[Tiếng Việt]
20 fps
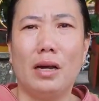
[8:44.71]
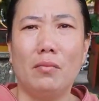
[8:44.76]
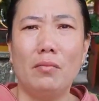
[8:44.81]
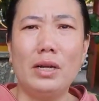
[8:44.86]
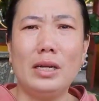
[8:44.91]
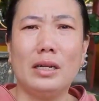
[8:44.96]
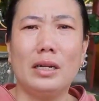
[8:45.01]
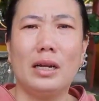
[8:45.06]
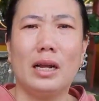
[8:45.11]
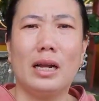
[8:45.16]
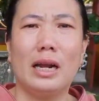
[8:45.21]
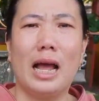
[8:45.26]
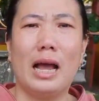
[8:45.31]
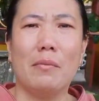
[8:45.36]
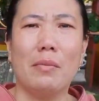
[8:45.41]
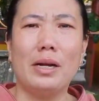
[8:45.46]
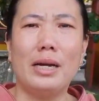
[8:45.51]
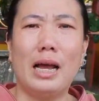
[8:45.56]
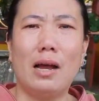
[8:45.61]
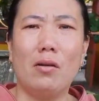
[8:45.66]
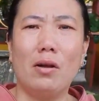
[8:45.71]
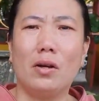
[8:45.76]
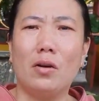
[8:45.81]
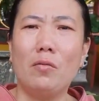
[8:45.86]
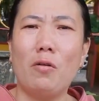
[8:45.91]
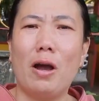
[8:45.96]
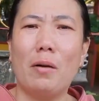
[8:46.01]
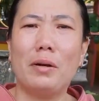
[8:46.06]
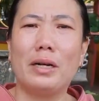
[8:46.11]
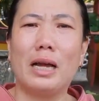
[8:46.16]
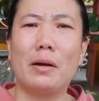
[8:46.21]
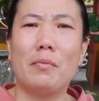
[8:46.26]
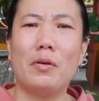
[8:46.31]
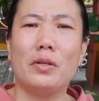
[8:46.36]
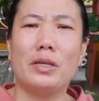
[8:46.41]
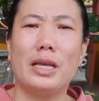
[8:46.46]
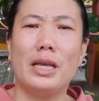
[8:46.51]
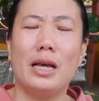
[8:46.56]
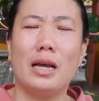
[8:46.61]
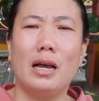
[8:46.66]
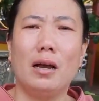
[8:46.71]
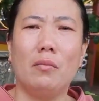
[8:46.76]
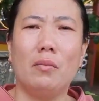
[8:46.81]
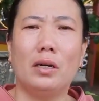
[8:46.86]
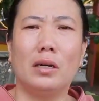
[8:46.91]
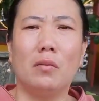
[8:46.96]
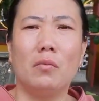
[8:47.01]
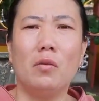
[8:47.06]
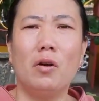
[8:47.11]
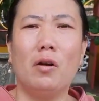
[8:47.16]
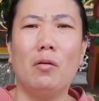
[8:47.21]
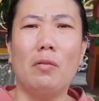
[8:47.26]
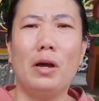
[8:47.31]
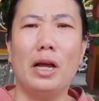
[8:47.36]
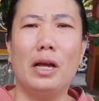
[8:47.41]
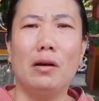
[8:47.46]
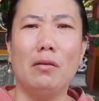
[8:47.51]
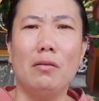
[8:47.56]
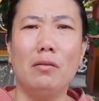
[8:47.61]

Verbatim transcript: không biết là làm ở đâu hay có qua bên Campuchia không mình không không hiểu.